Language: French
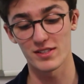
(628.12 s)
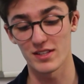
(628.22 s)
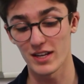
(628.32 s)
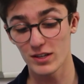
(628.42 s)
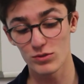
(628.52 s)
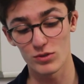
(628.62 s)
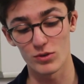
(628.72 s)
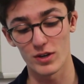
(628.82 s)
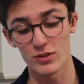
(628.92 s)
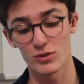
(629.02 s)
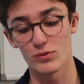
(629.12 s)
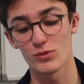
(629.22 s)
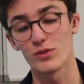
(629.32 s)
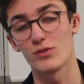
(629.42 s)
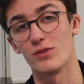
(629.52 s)
l'actu Noah je vous
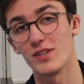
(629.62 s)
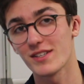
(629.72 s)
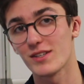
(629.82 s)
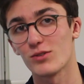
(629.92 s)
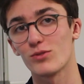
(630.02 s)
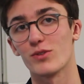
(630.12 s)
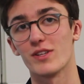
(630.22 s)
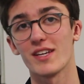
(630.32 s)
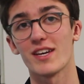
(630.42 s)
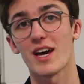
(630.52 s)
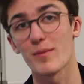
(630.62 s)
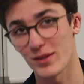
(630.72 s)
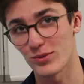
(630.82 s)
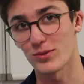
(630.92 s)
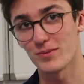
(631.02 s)
souhaite une excellente journée. À
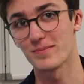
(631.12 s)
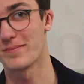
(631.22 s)
bientôt.